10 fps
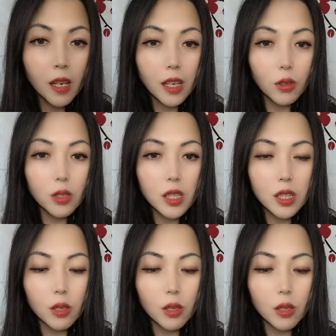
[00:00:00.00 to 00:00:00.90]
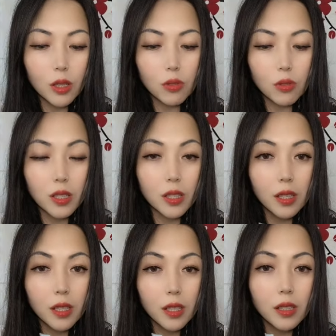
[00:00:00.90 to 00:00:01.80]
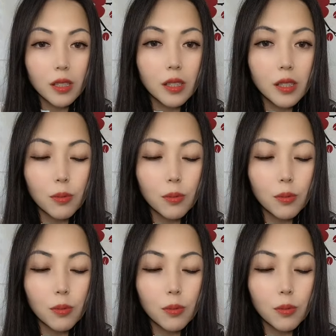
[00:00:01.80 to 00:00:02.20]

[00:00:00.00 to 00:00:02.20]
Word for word: 然后这个的话，就是嗯，